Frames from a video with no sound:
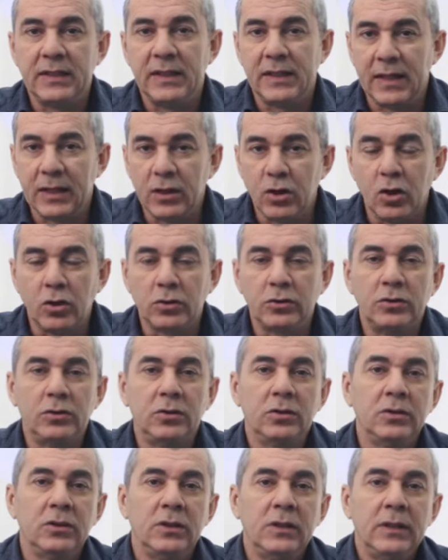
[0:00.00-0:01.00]
del
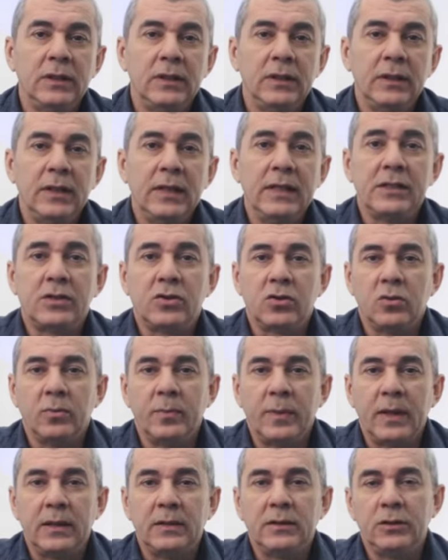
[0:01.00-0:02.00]
lagotto,
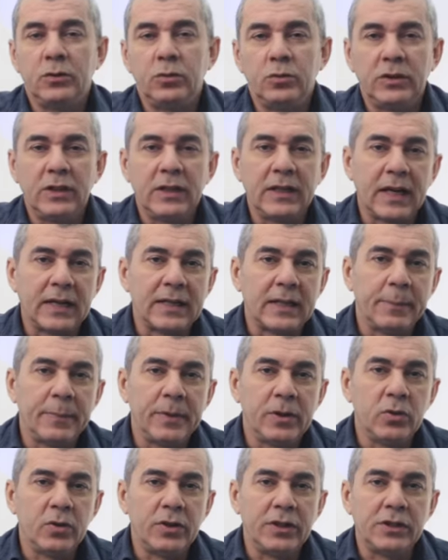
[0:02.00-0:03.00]
insomma, di tutti i cani a
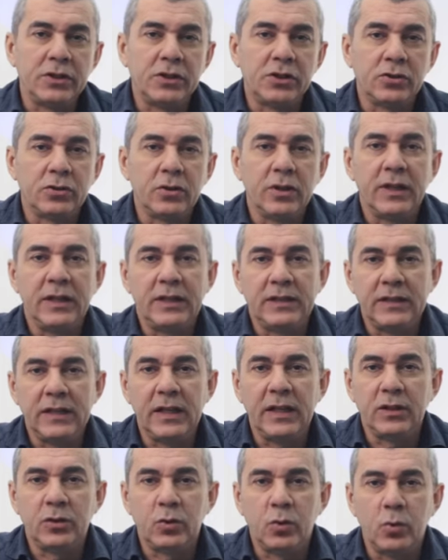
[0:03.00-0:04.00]
pelo riccio e di
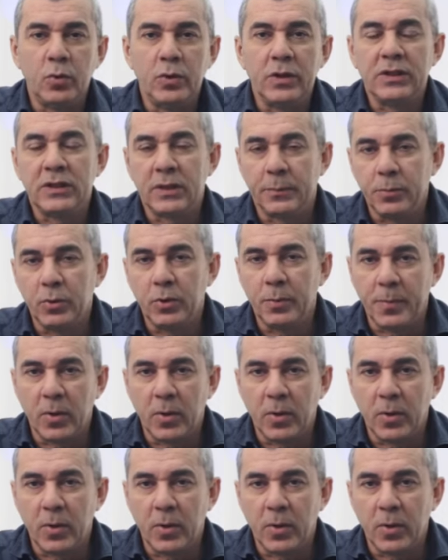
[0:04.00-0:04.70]
alcuni, seppur